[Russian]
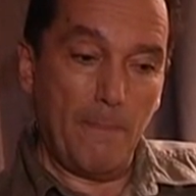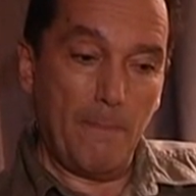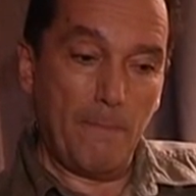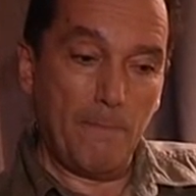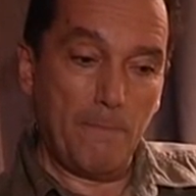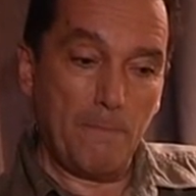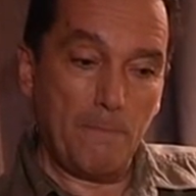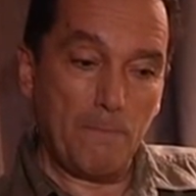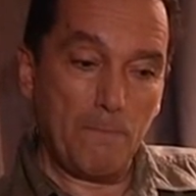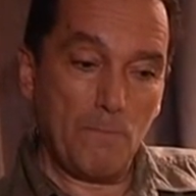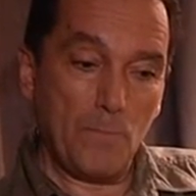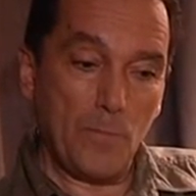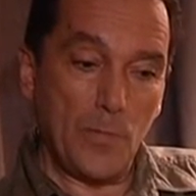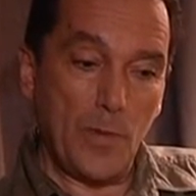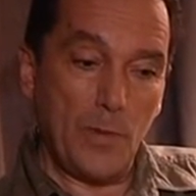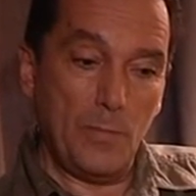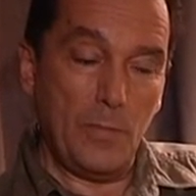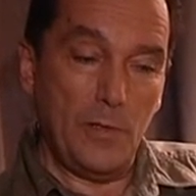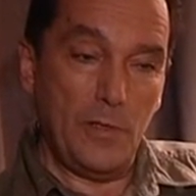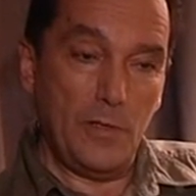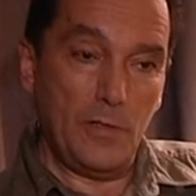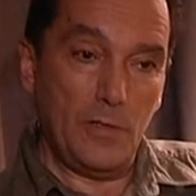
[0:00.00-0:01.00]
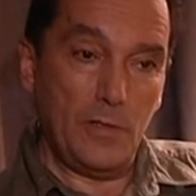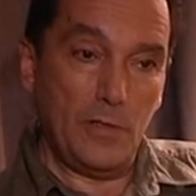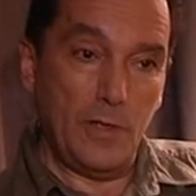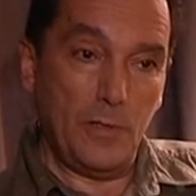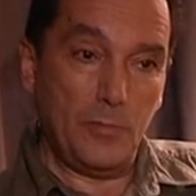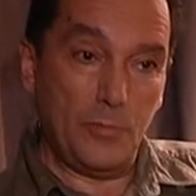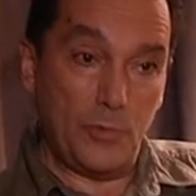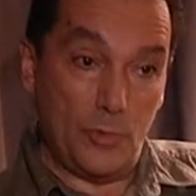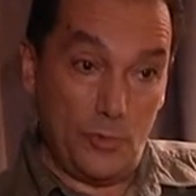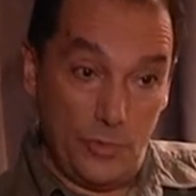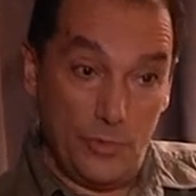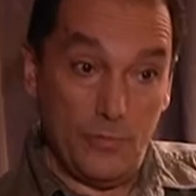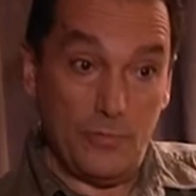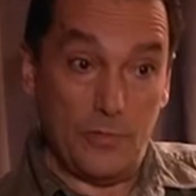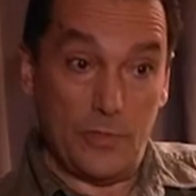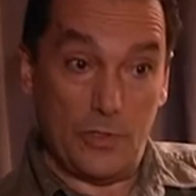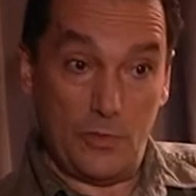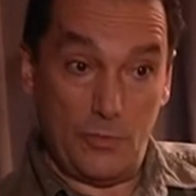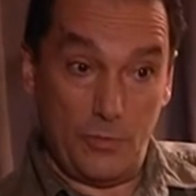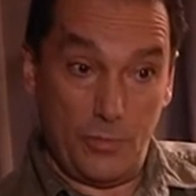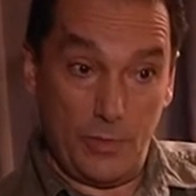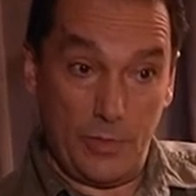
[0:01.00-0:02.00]
Мы обсудим
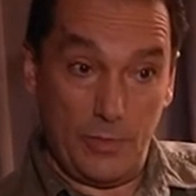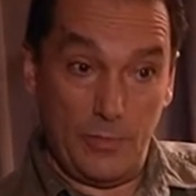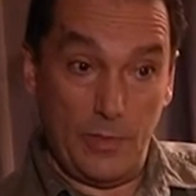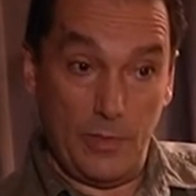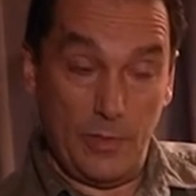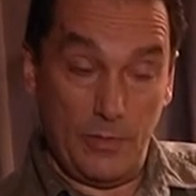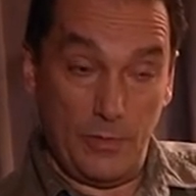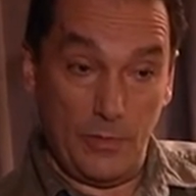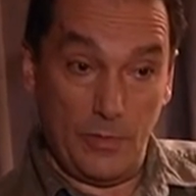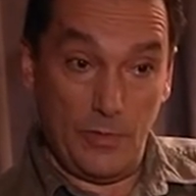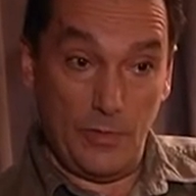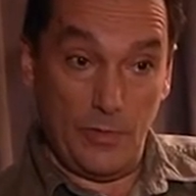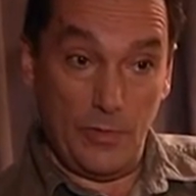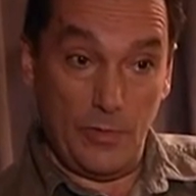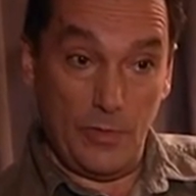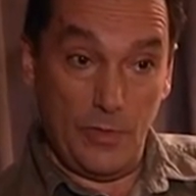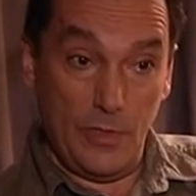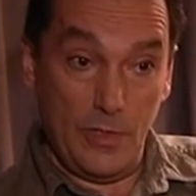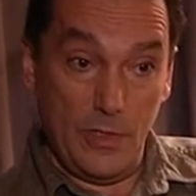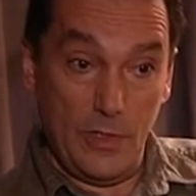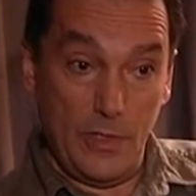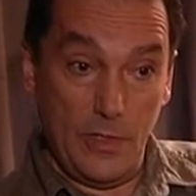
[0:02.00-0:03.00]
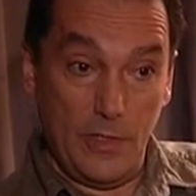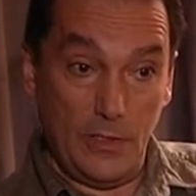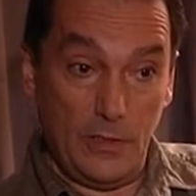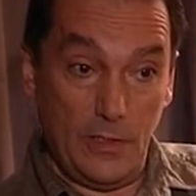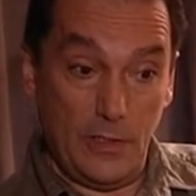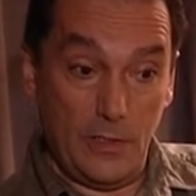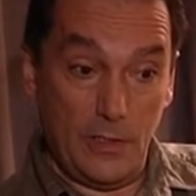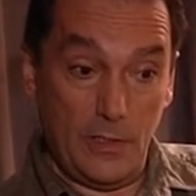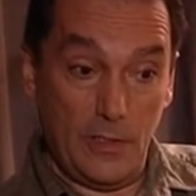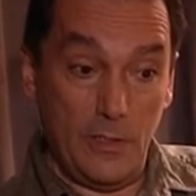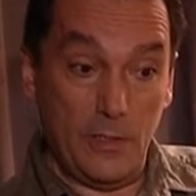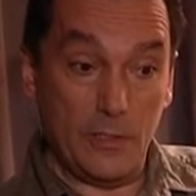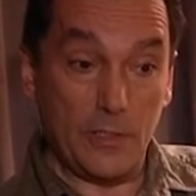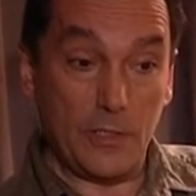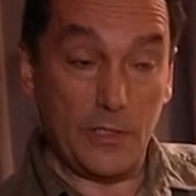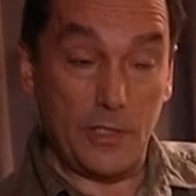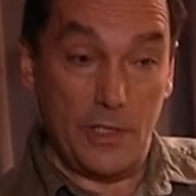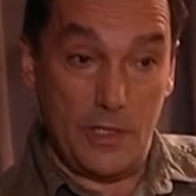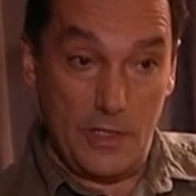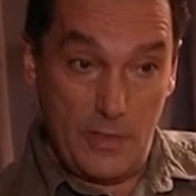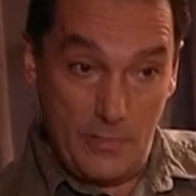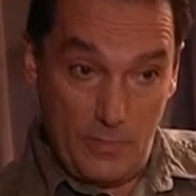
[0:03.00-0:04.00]
вашу проблему она
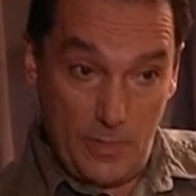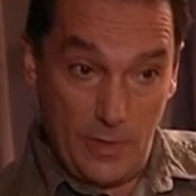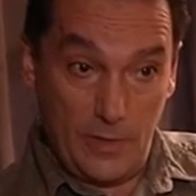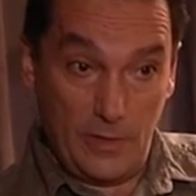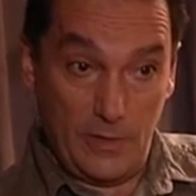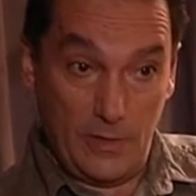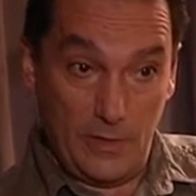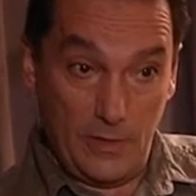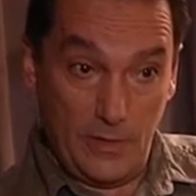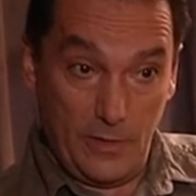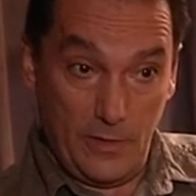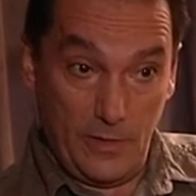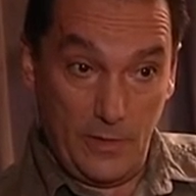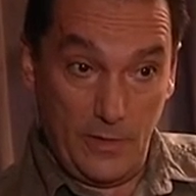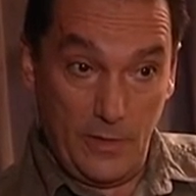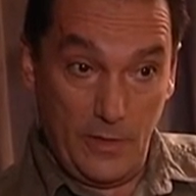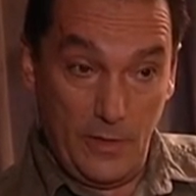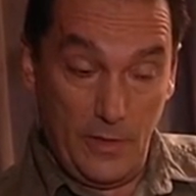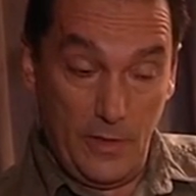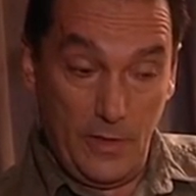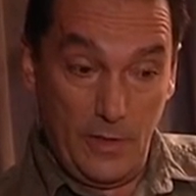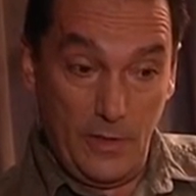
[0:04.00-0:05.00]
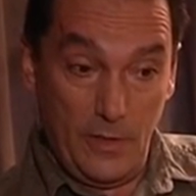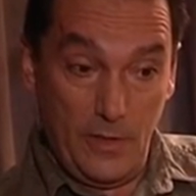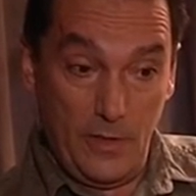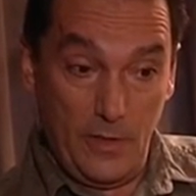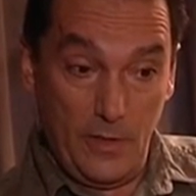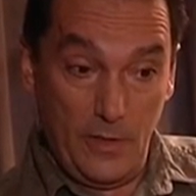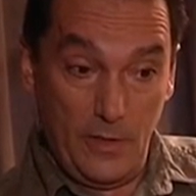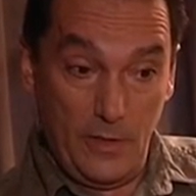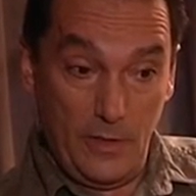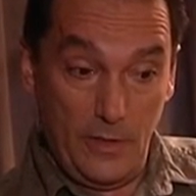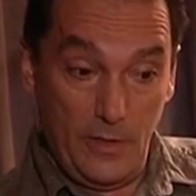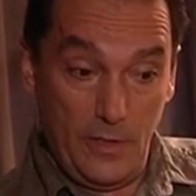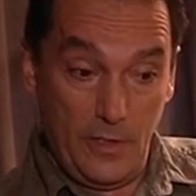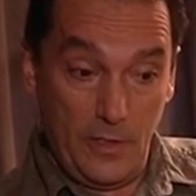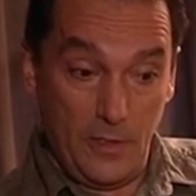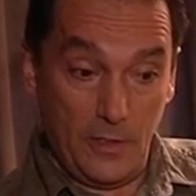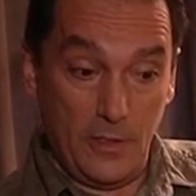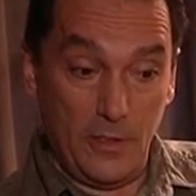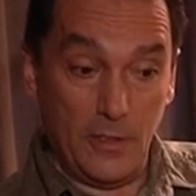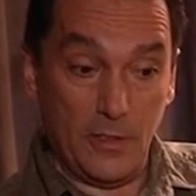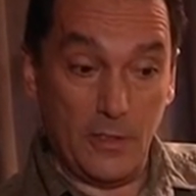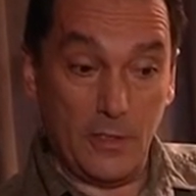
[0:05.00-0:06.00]
решаема, э,
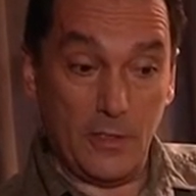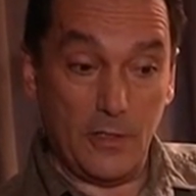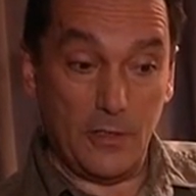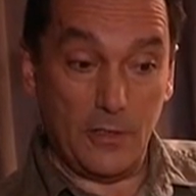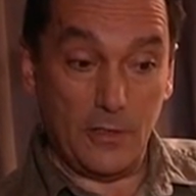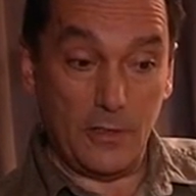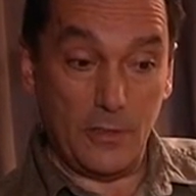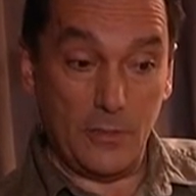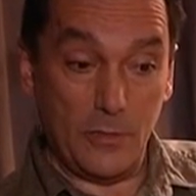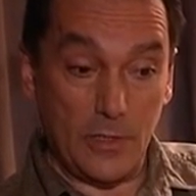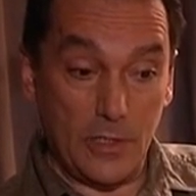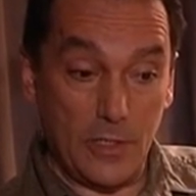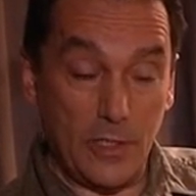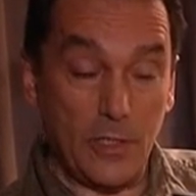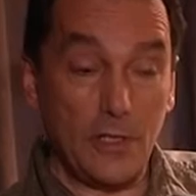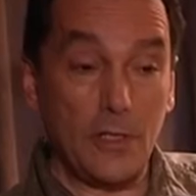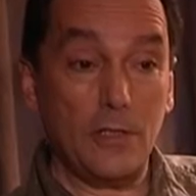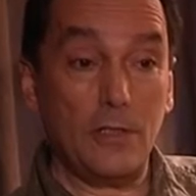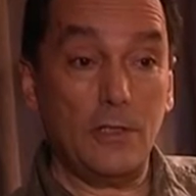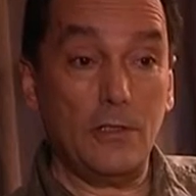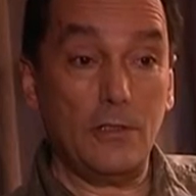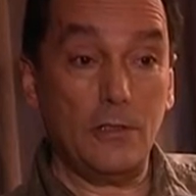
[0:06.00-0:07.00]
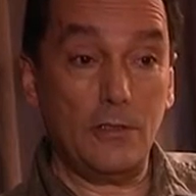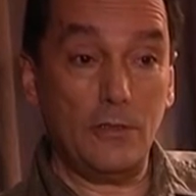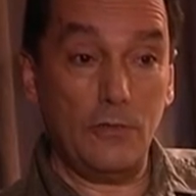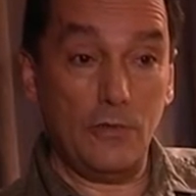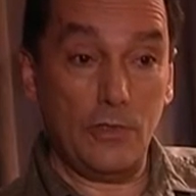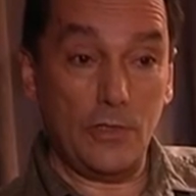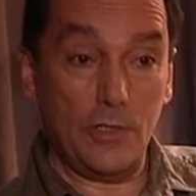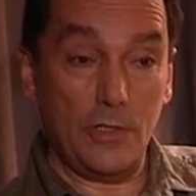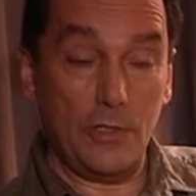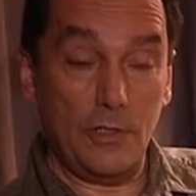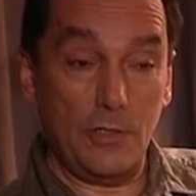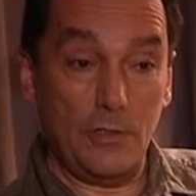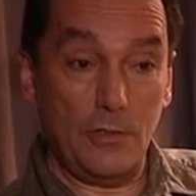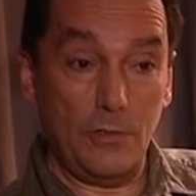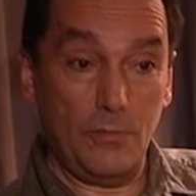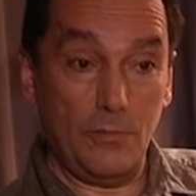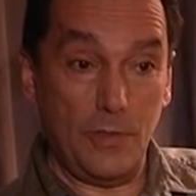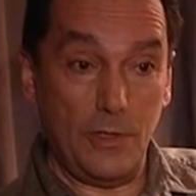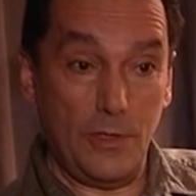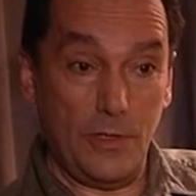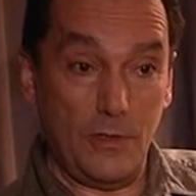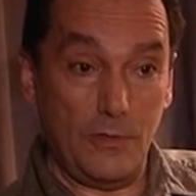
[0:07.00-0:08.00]
никаких самостоятельных движений
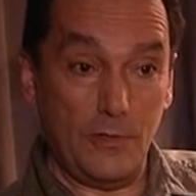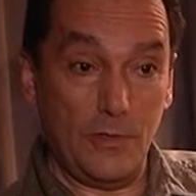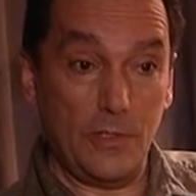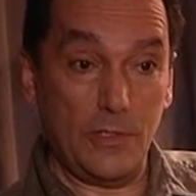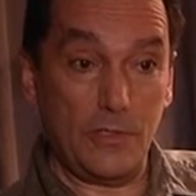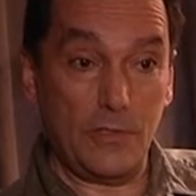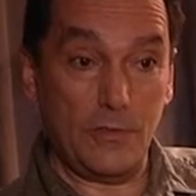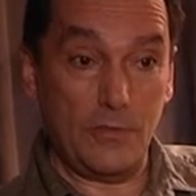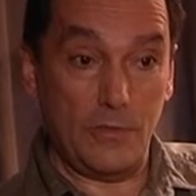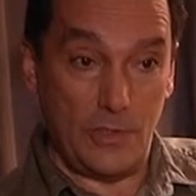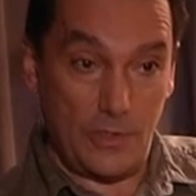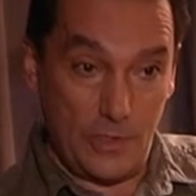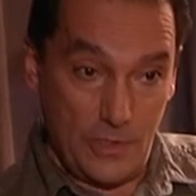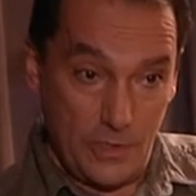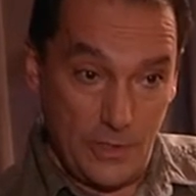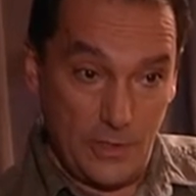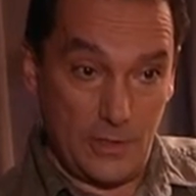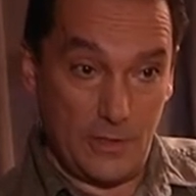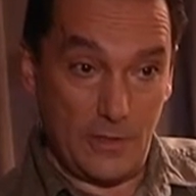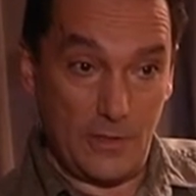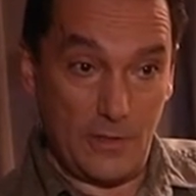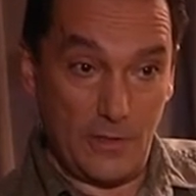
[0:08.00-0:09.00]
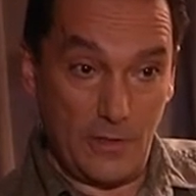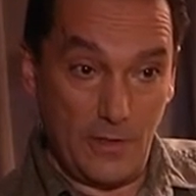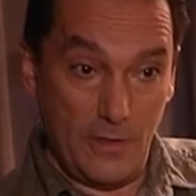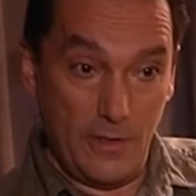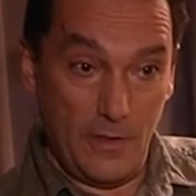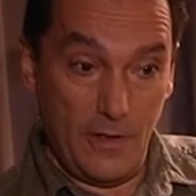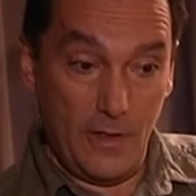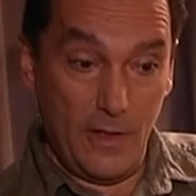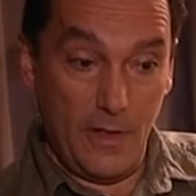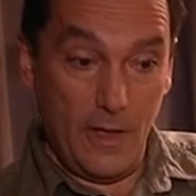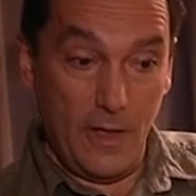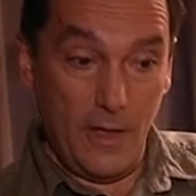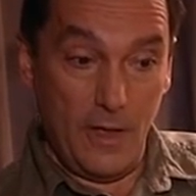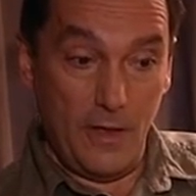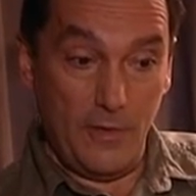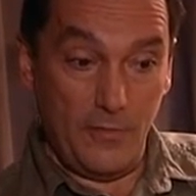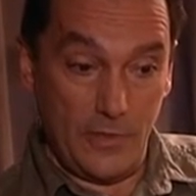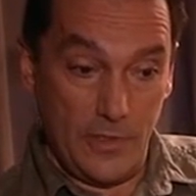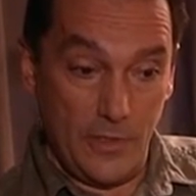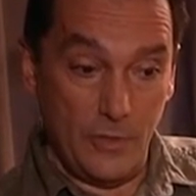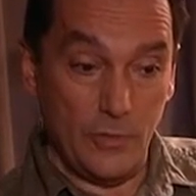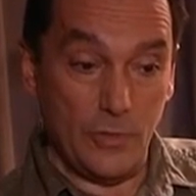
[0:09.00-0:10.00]
пока вы не совершаете, а
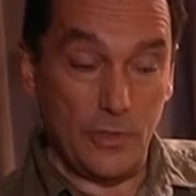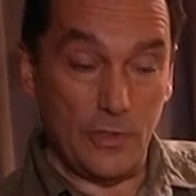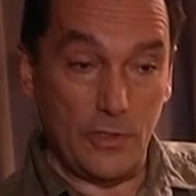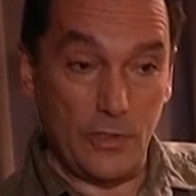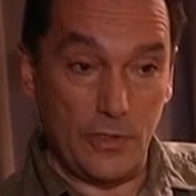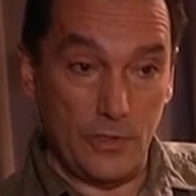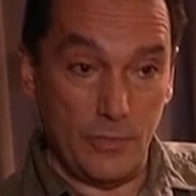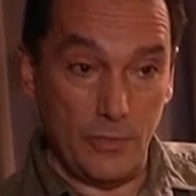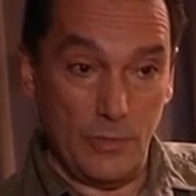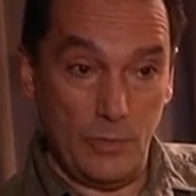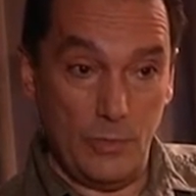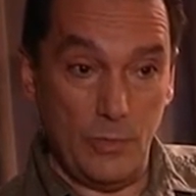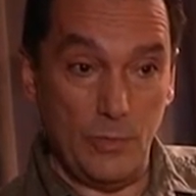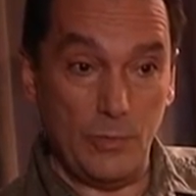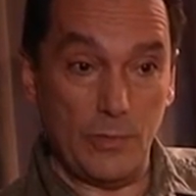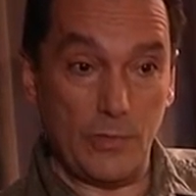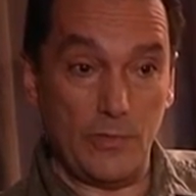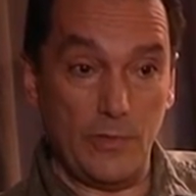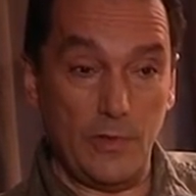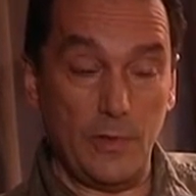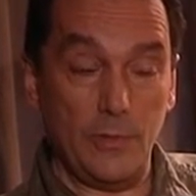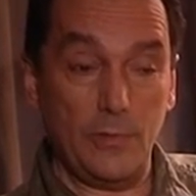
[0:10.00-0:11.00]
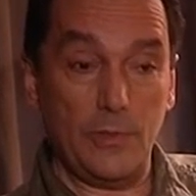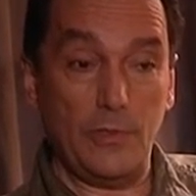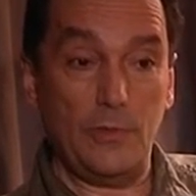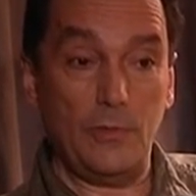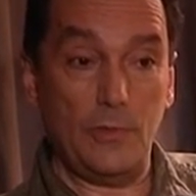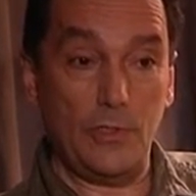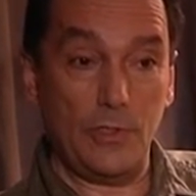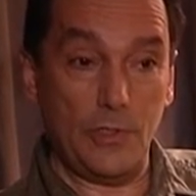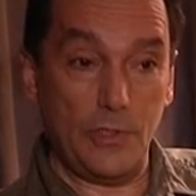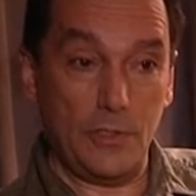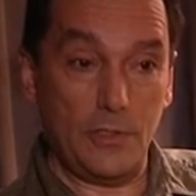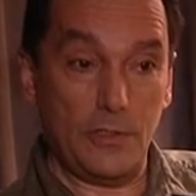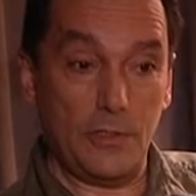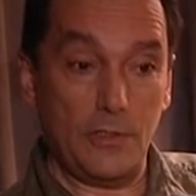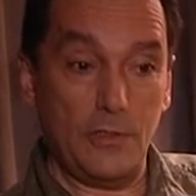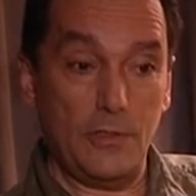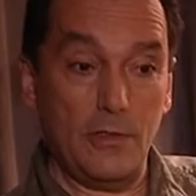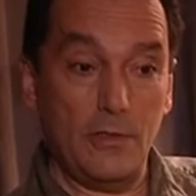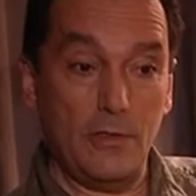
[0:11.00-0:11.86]
в следующий раз мы будем с вами намечать